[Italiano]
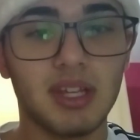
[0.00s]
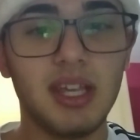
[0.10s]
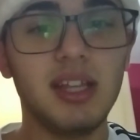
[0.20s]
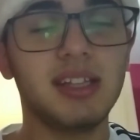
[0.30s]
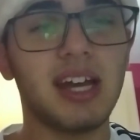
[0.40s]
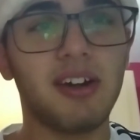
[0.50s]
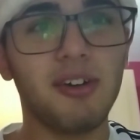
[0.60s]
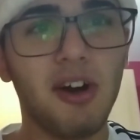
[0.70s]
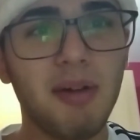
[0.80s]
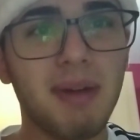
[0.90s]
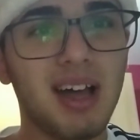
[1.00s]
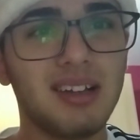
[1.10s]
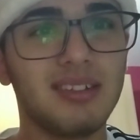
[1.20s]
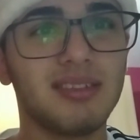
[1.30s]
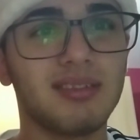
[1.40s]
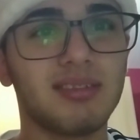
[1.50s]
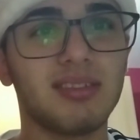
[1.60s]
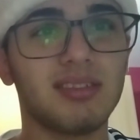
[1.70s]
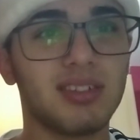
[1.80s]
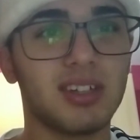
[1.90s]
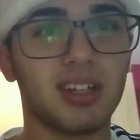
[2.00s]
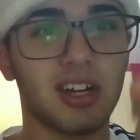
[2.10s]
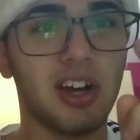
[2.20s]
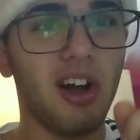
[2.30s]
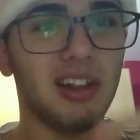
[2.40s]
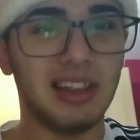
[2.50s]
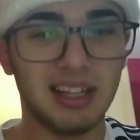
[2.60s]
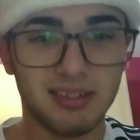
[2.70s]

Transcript: Inter-Roma, gol.